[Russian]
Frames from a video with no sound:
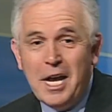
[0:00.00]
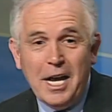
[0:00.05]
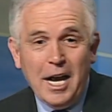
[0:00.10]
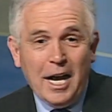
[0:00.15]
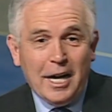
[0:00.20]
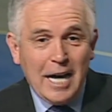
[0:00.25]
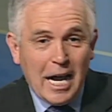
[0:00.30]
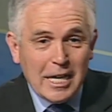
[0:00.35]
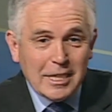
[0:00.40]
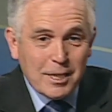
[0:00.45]

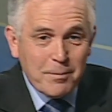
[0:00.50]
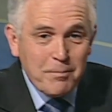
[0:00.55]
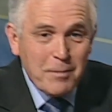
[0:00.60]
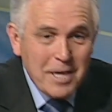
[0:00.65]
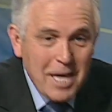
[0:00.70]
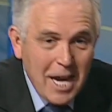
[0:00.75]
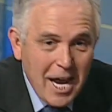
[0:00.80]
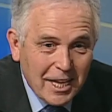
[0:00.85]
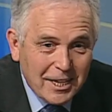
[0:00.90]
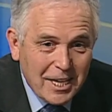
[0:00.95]
Раз
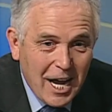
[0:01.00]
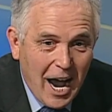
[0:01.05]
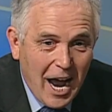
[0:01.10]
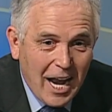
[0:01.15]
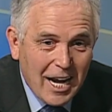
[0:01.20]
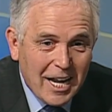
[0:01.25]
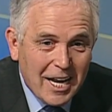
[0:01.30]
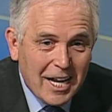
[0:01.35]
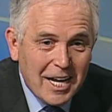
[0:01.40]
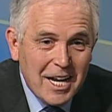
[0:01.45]
мне
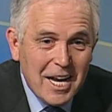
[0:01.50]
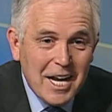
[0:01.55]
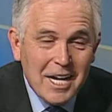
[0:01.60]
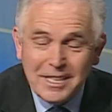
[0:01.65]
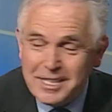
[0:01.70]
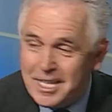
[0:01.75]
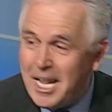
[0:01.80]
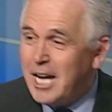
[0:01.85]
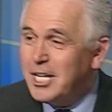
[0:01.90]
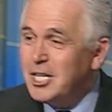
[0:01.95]
дали,
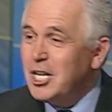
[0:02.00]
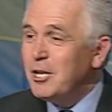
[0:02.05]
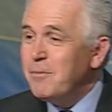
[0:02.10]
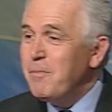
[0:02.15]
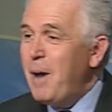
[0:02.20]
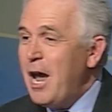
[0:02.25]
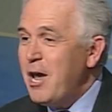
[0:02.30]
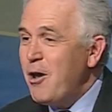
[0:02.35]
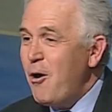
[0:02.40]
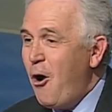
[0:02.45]
значит,
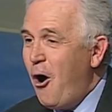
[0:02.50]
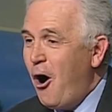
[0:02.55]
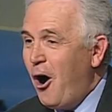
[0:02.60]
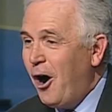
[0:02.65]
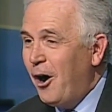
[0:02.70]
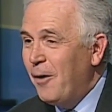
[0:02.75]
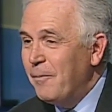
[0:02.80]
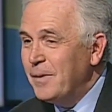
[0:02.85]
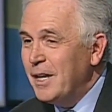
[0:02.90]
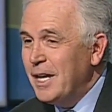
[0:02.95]

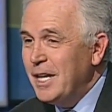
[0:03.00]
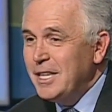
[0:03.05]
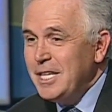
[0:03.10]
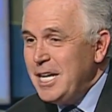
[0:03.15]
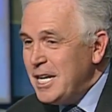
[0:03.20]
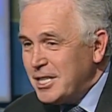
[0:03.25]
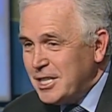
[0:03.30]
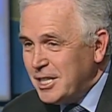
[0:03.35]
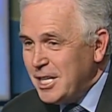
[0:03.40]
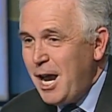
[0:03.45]
мое, ни
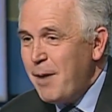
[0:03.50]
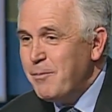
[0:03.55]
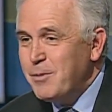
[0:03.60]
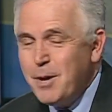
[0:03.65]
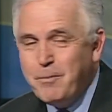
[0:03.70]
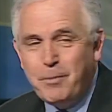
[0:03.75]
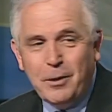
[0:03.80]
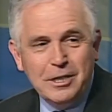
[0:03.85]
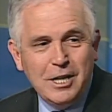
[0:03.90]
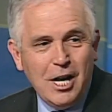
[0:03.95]
с кем не
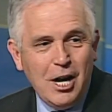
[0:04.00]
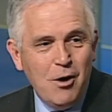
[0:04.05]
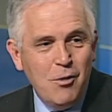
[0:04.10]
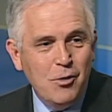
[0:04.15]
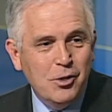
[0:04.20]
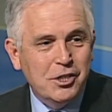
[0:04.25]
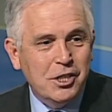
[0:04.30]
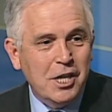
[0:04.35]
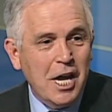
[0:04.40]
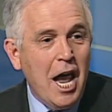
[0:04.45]

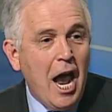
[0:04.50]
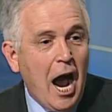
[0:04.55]
поделюсь.